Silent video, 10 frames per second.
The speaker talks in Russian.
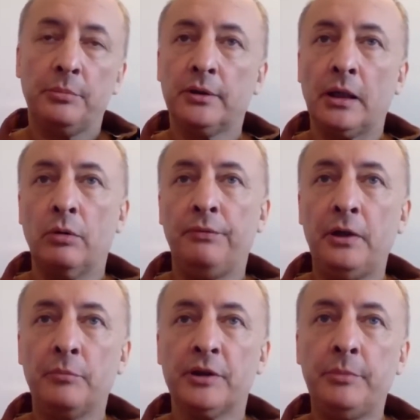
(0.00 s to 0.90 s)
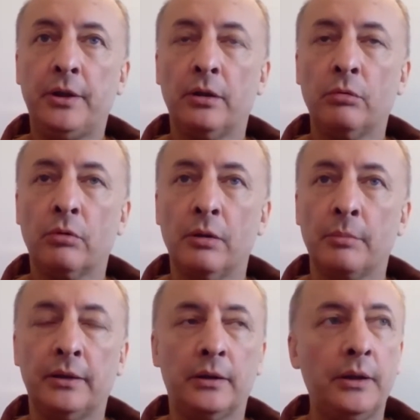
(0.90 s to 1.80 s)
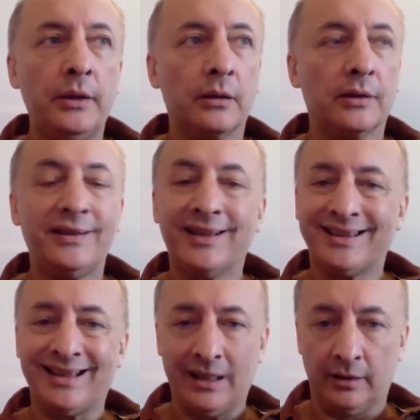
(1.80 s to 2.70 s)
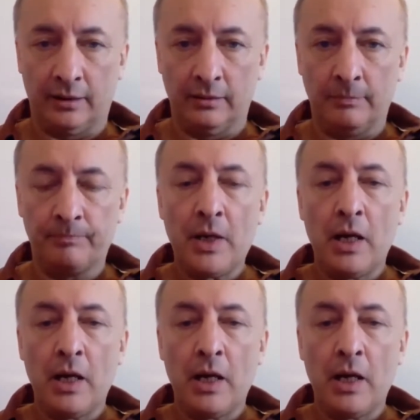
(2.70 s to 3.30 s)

был такой фильм с Микки Рурком и Де Ниро «Сердце ангела».